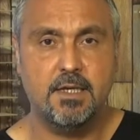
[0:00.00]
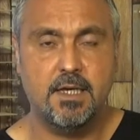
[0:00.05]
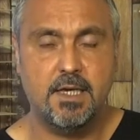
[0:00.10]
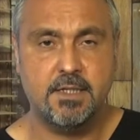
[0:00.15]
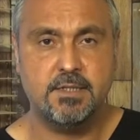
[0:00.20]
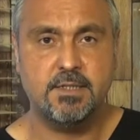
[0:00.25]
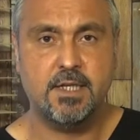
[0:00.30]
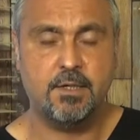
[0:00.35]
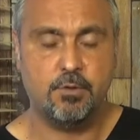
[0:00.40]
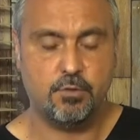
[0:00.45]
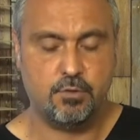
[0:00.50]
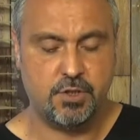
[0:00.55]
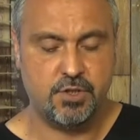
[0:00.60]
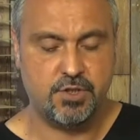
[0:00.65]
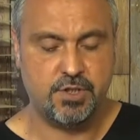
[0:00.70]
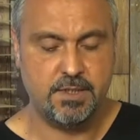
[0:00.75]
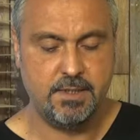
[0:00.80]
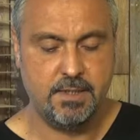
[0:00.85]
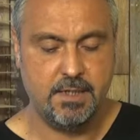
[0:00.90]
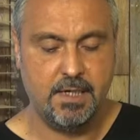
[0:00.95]
Esenyurt
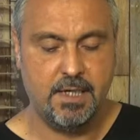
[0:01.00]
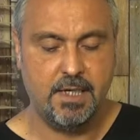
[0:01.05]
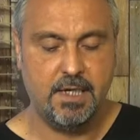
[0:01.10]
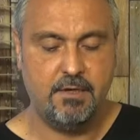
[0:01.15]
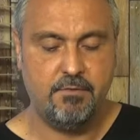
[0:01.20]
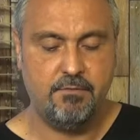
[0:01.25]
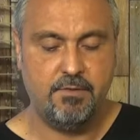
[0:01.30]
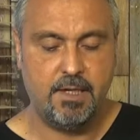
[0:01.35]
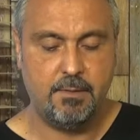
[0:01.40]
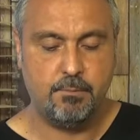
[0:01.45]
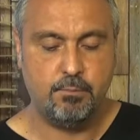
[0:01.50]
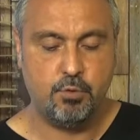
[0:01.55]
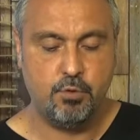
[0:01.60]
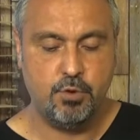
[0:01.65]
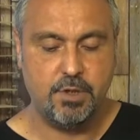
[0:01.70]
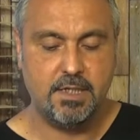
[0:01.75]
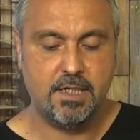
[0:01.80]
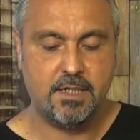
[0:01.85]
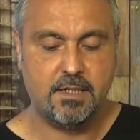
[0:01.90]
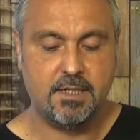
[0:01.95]
için ve bunun
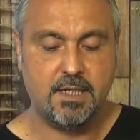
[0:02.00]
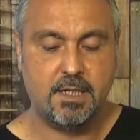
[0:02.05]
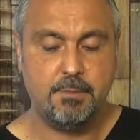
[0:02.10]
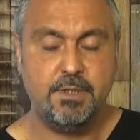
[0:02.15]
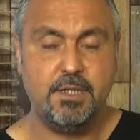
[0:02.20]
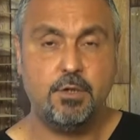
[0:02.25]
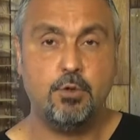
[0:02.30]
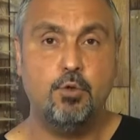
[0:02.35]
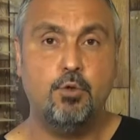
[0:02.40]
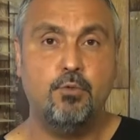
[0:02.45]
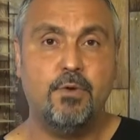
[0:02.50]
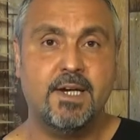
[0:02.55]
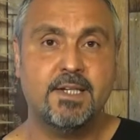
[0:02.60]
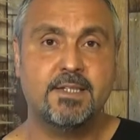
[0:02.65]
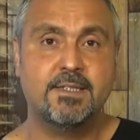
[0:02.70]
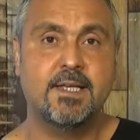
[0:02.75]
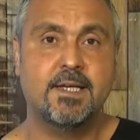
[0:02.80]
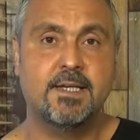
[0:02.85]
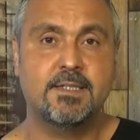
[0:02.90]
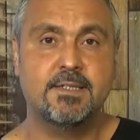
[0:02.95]
yanında bir
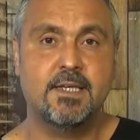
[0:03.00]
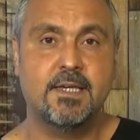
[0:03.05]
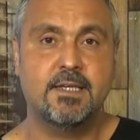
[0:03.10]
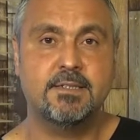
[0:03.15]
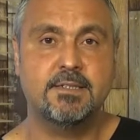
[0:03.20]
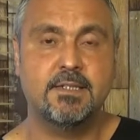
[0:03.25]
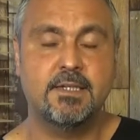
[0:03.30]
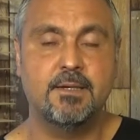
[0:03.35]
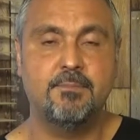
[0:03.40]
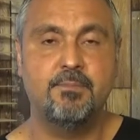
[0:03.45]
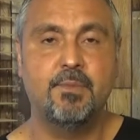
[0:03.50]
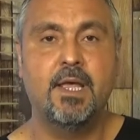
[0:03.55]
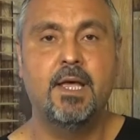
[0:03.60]
üniversite hastanesi.